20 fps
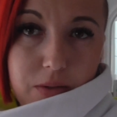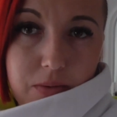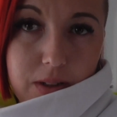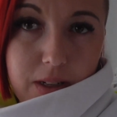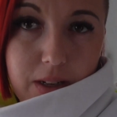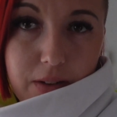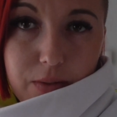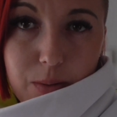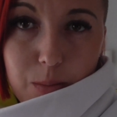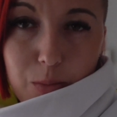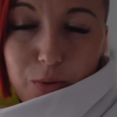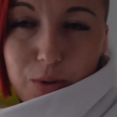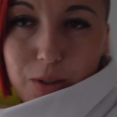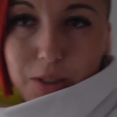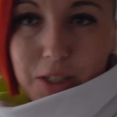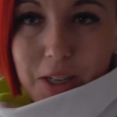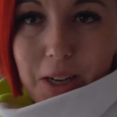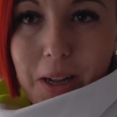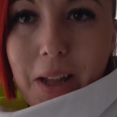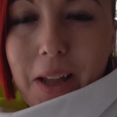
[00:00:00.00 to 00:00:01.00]
się wydaje w tym
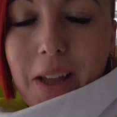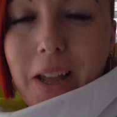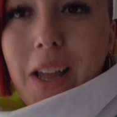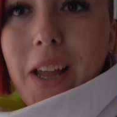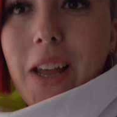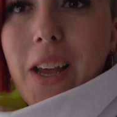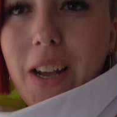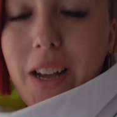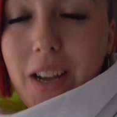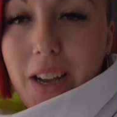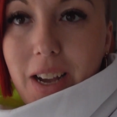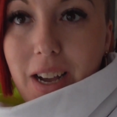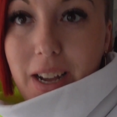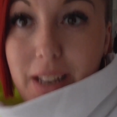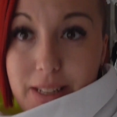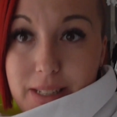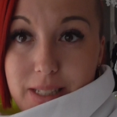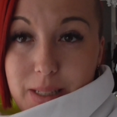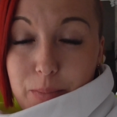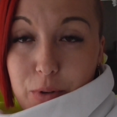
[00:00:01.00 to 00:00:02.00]
lustrze. E,
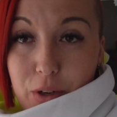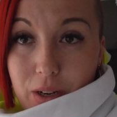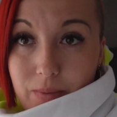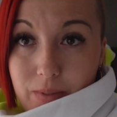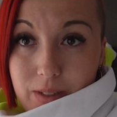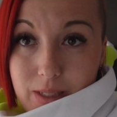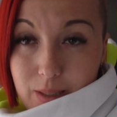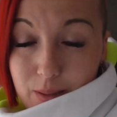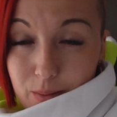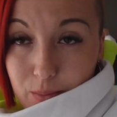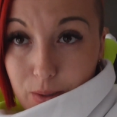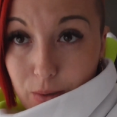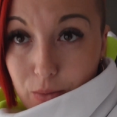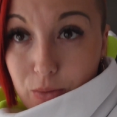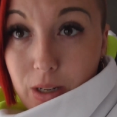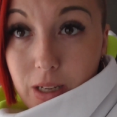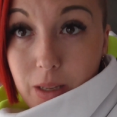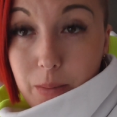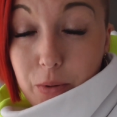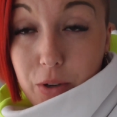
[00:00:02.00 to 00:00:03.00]
ale zabieram Was ze sobą na
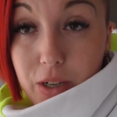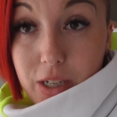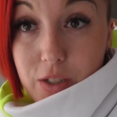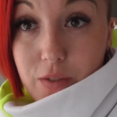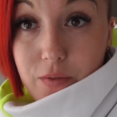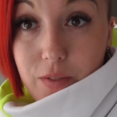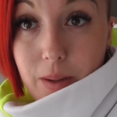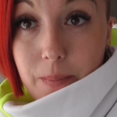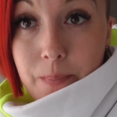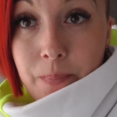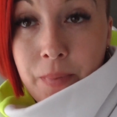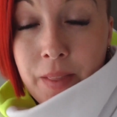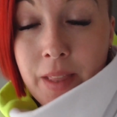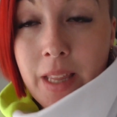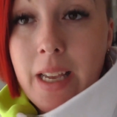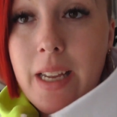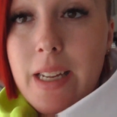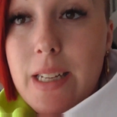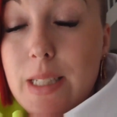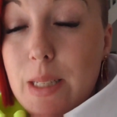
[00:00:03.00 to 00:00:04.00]
górę i pokażę Wam,
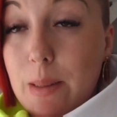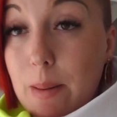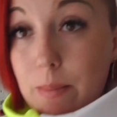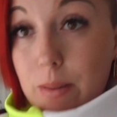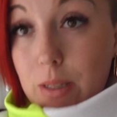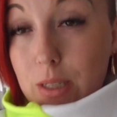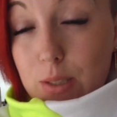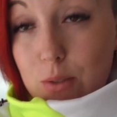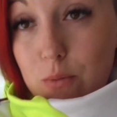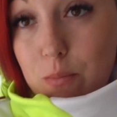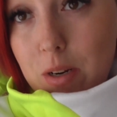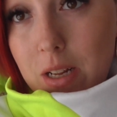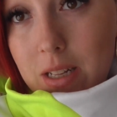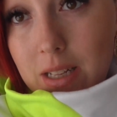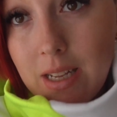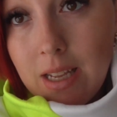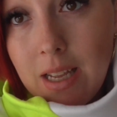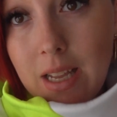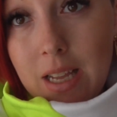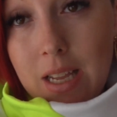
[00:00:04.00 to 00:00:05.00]
co mam teraz
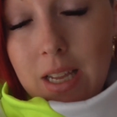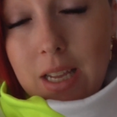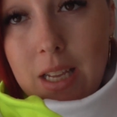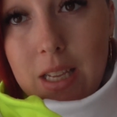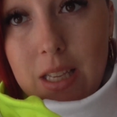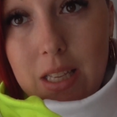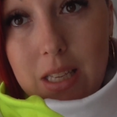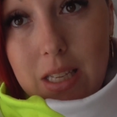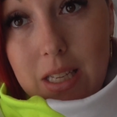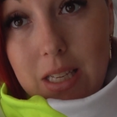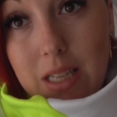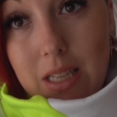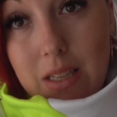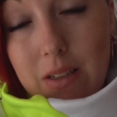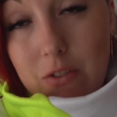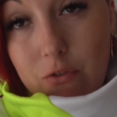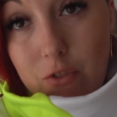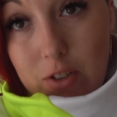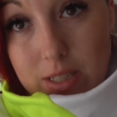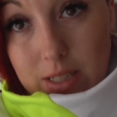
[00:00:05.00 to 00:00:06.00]
ubrane.
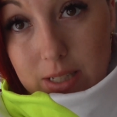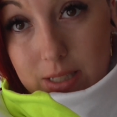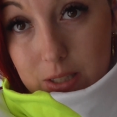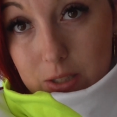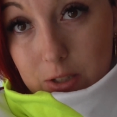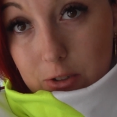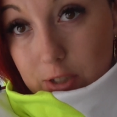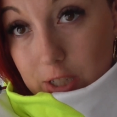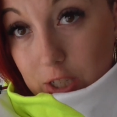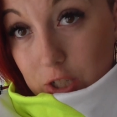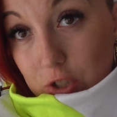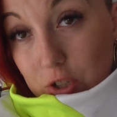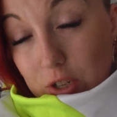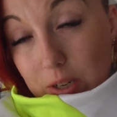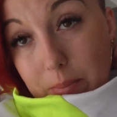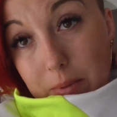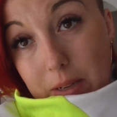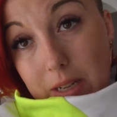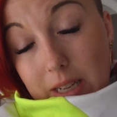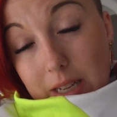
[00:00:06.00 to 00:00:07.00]
I wezmę ze sobą też
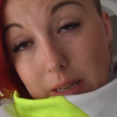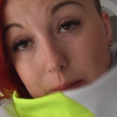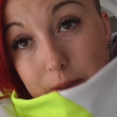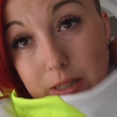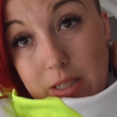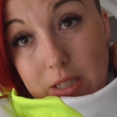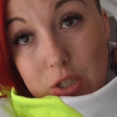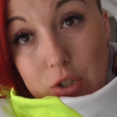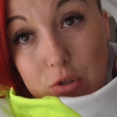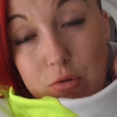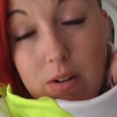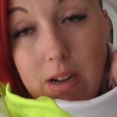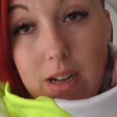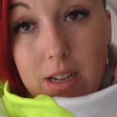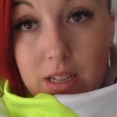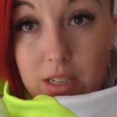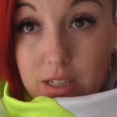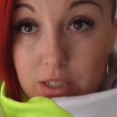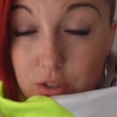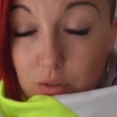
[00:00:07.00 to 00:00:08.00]
torebkę, jak będę szła,
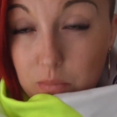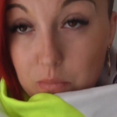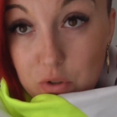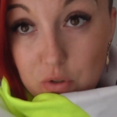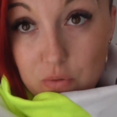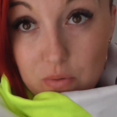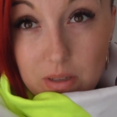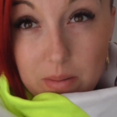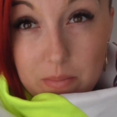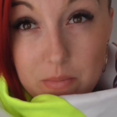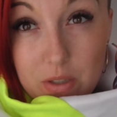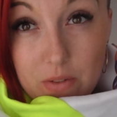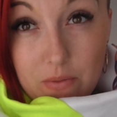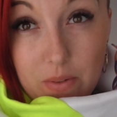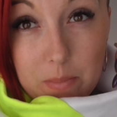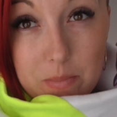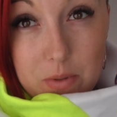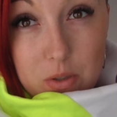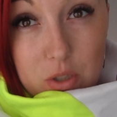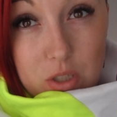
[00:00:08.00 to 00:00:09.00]
to może uda mi się
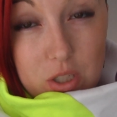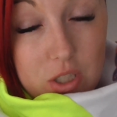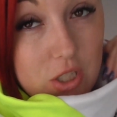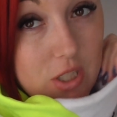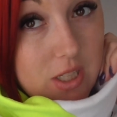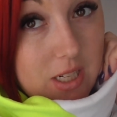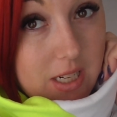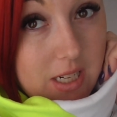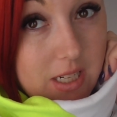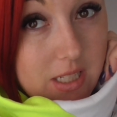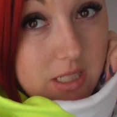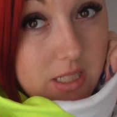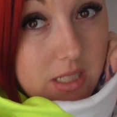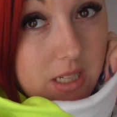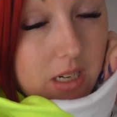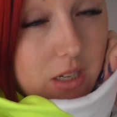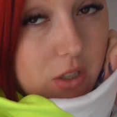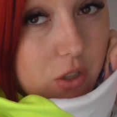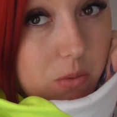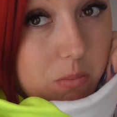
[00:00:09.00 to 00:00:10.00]
Wam coś jeszcze nakręcić,
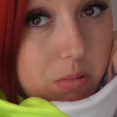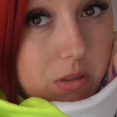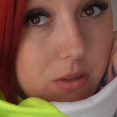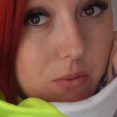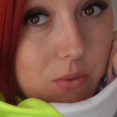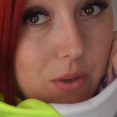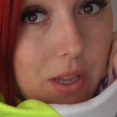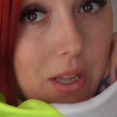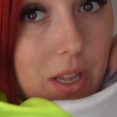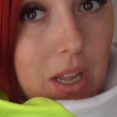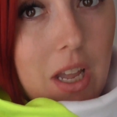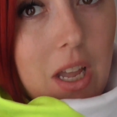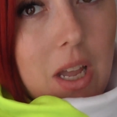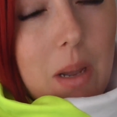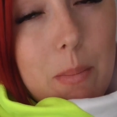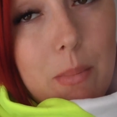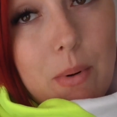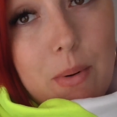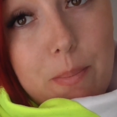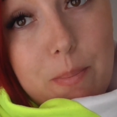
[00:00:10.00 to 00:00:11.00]
ale nie obiecuję,
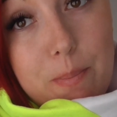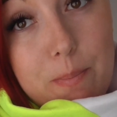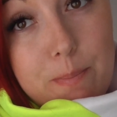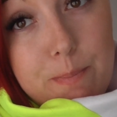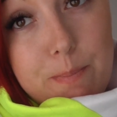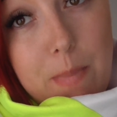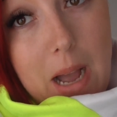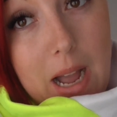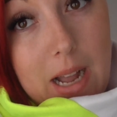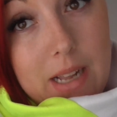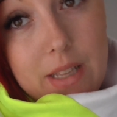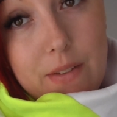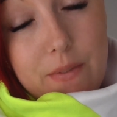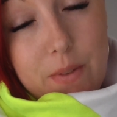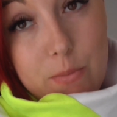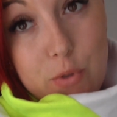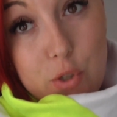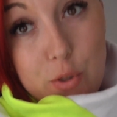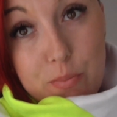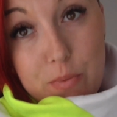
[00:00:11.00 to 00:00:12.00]
bo a, nie
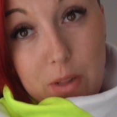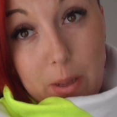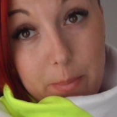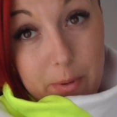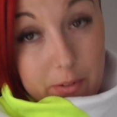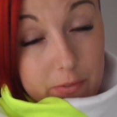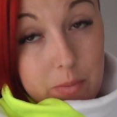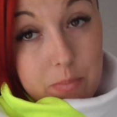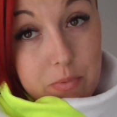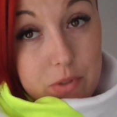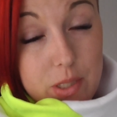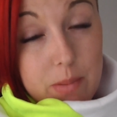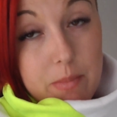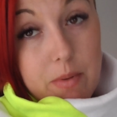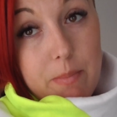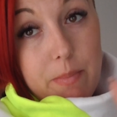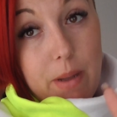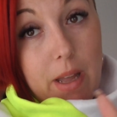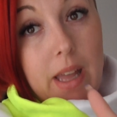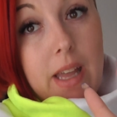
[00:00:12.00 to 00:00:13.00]
wiem, czy na pewno
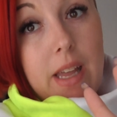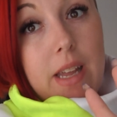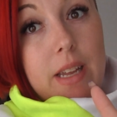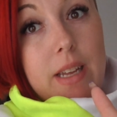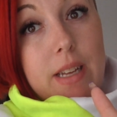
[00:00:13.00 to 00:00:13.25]
pójdziemy, b,